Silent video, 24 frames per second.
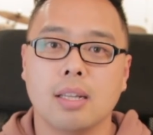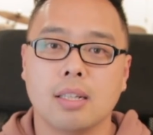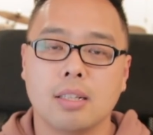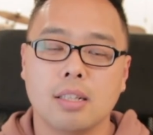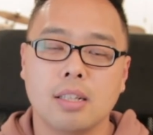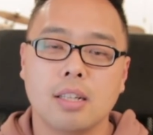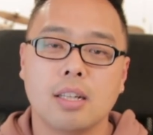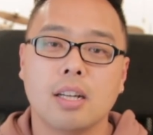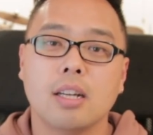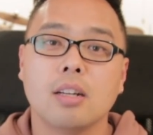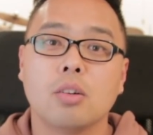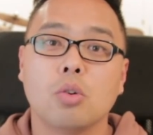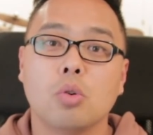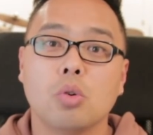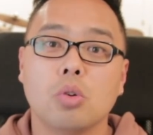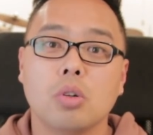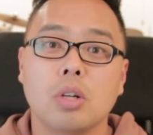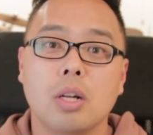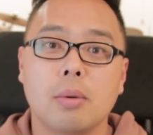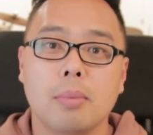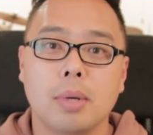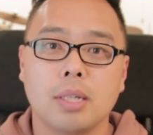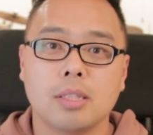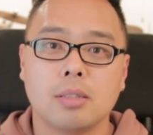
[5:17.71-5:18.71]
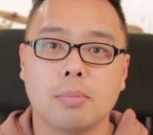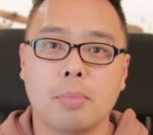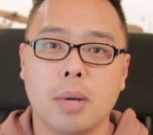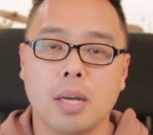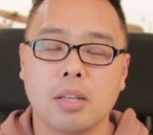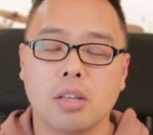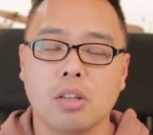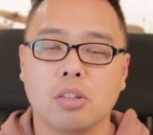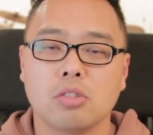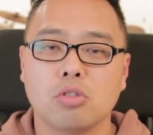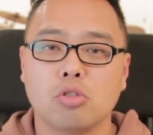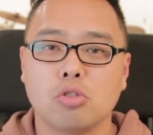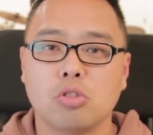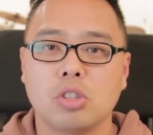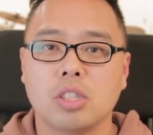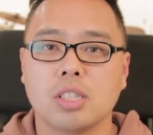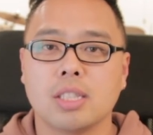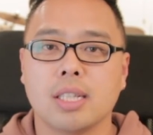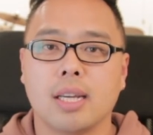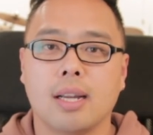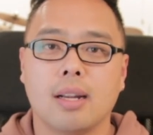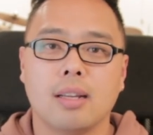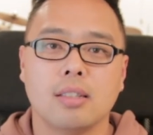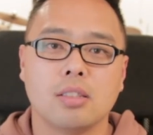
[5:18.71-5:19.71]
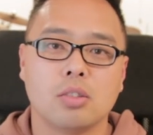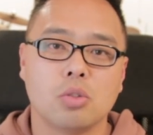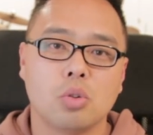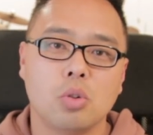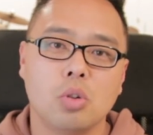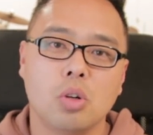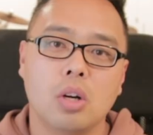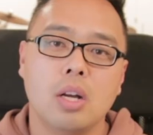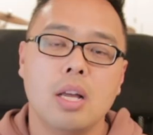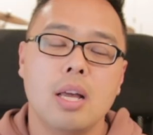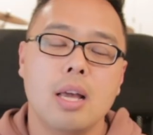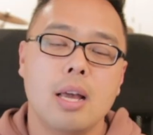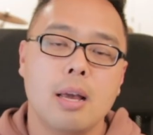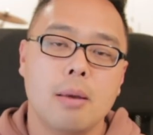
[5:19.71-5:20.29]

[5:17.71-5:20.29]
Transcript: 그러니까 코로나 바이러스 방역 수칙 잘 하시고